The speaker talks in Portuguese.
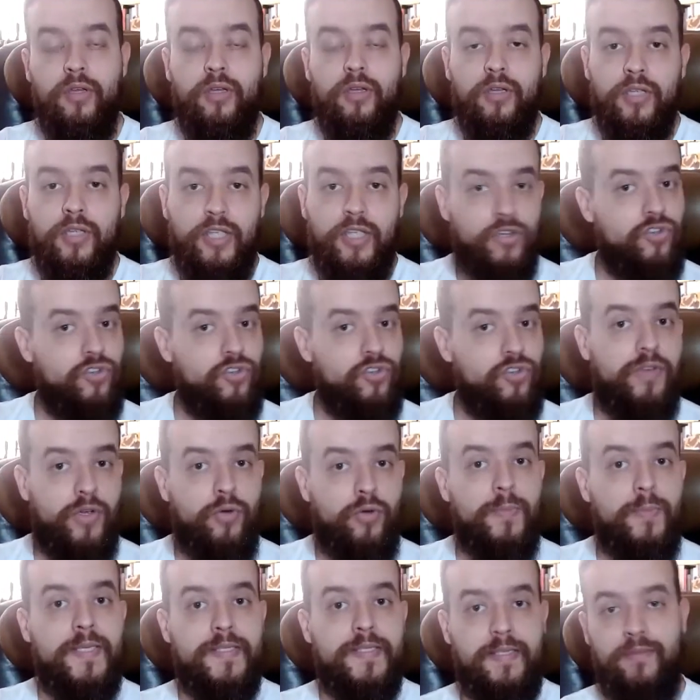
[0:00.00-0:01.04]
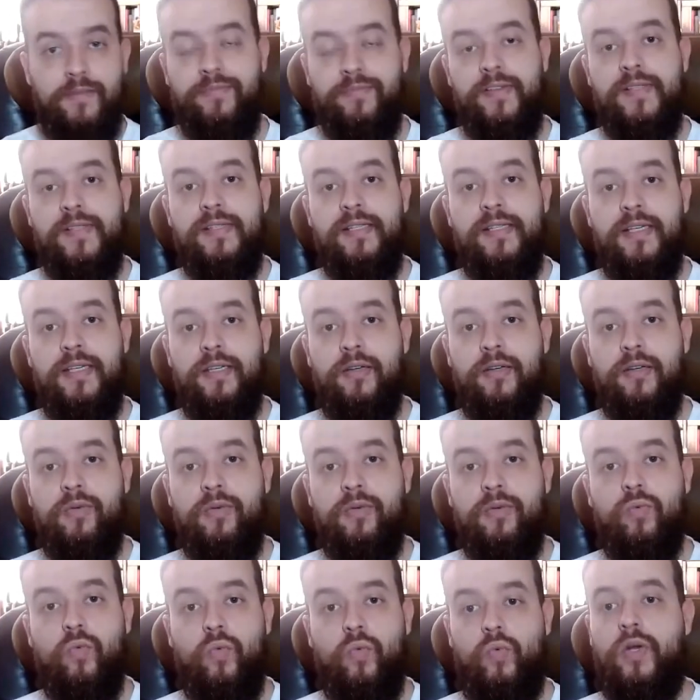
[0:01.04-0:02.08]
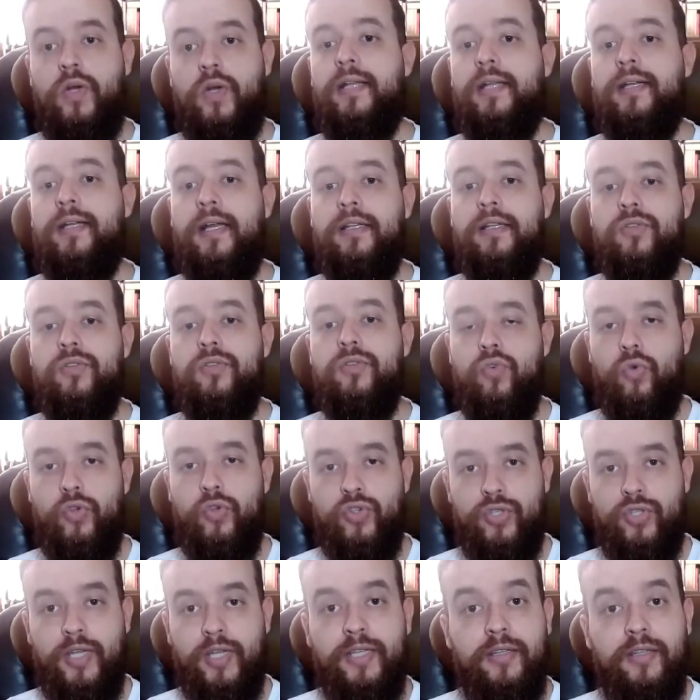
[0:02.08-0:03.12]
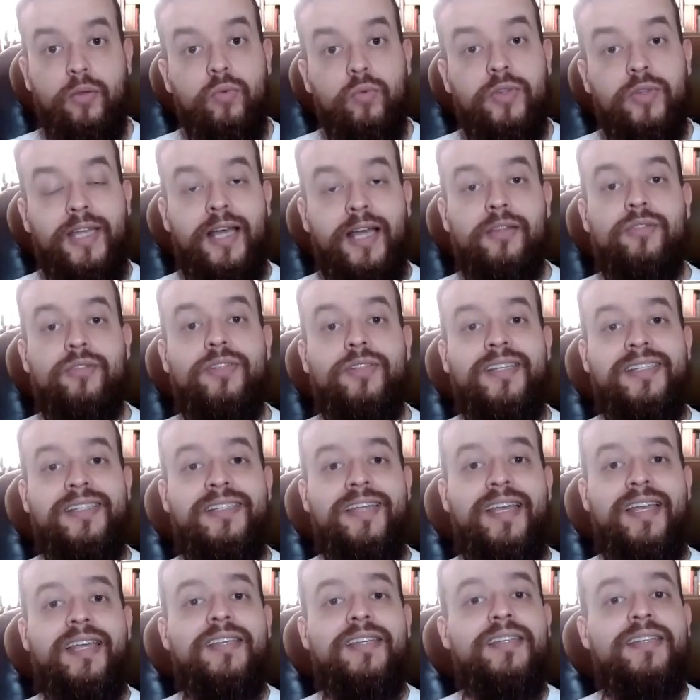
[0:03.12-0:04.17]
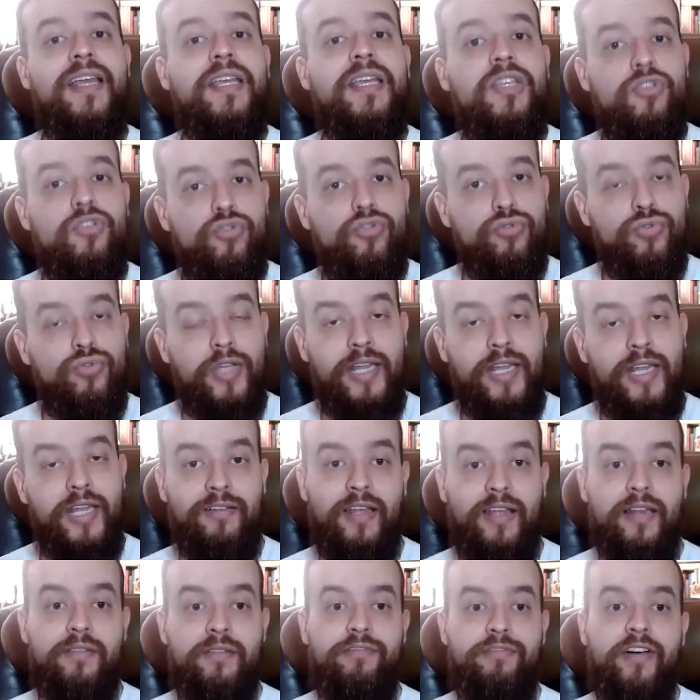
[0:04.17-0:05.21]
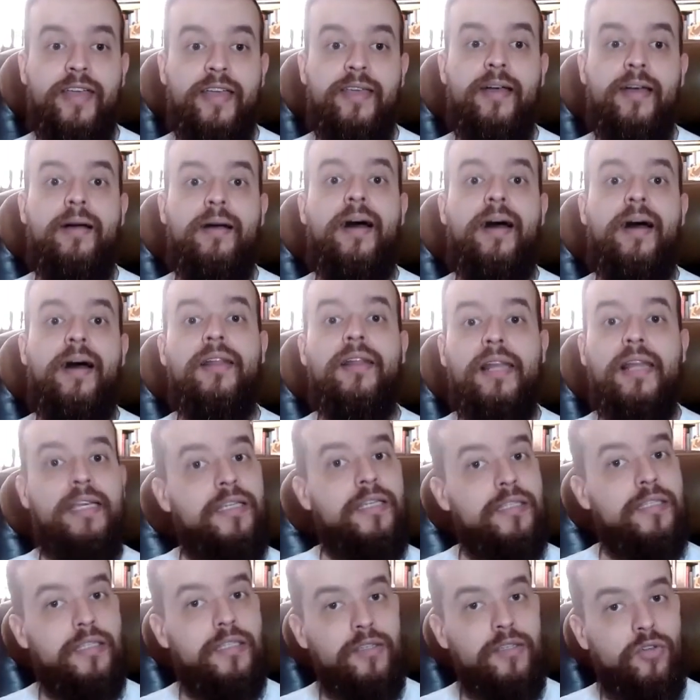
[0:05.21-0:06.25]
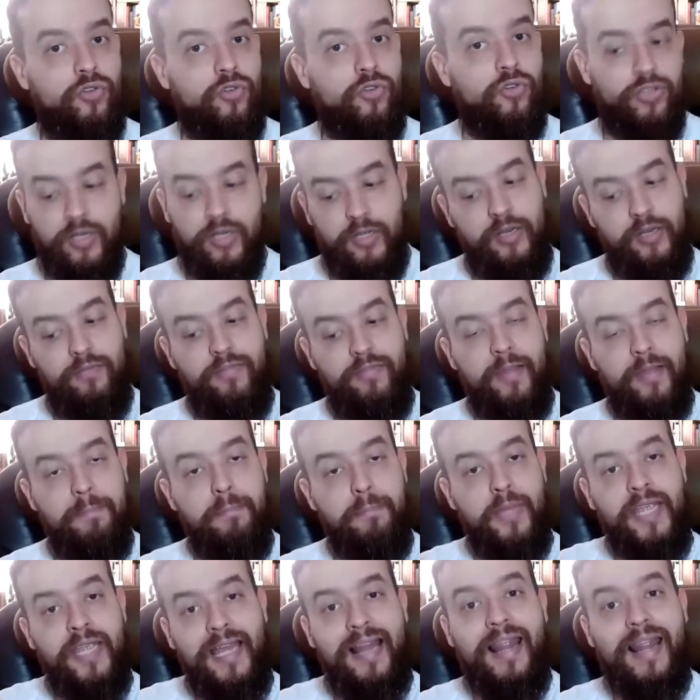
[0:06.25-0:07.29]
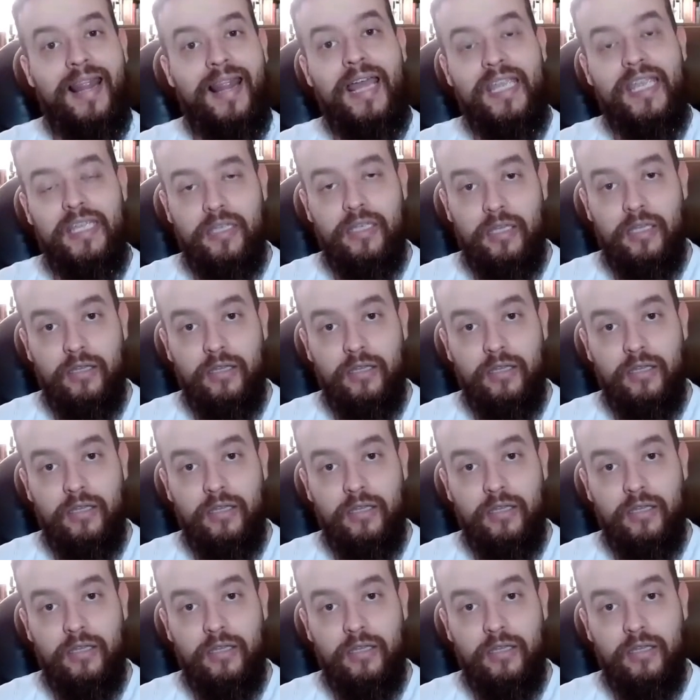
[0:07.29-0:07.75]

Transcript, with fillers: que a gente vai começar a fazer um, a análise hoje, tá? Então o teatro das ideias é isso. Ele, ele vai além, e eu diria que ele vai bem além,